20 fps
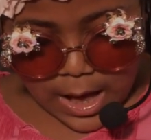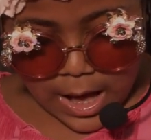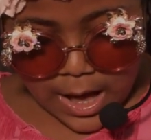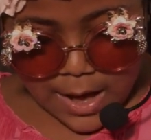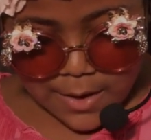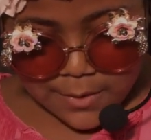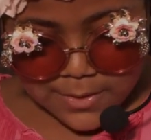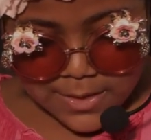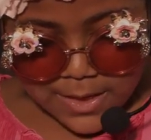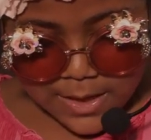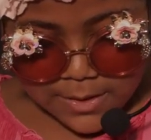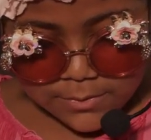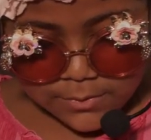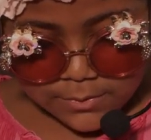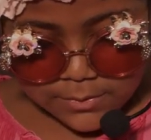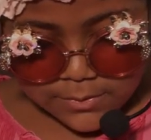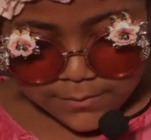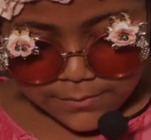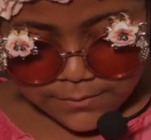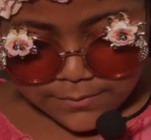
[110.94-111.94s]
Ao
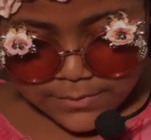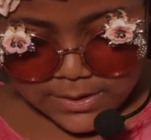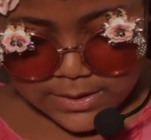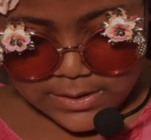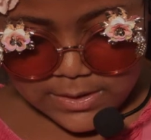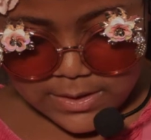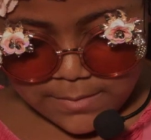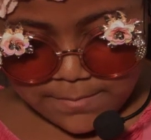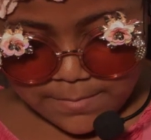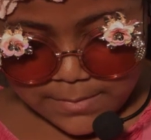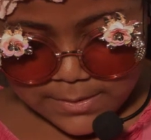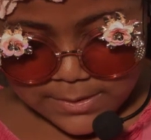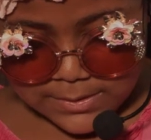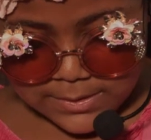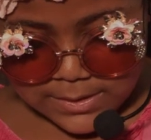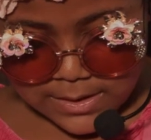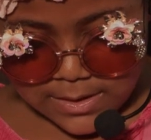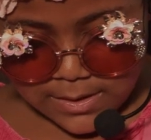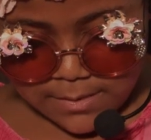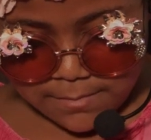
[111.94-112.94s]
lado de Frida
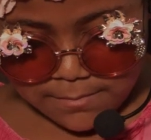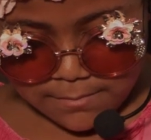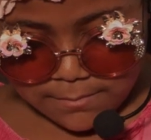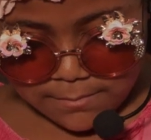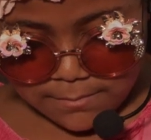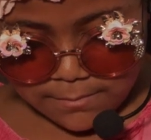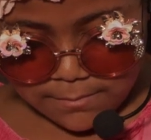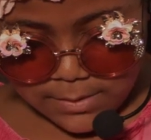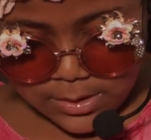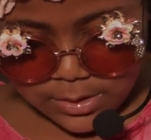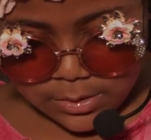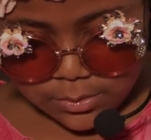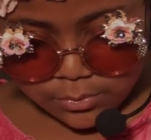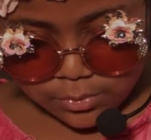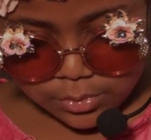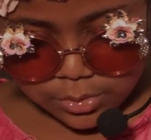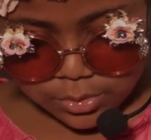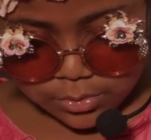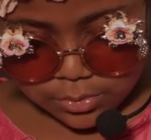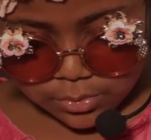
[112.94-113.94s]
parecia
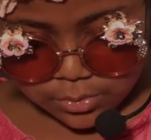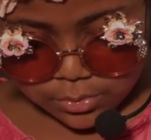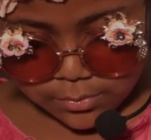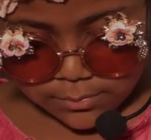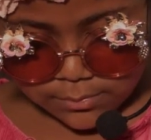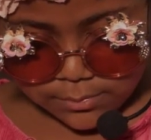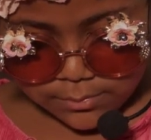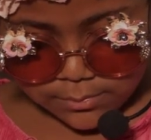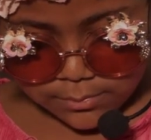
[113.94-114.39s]
minúsculo.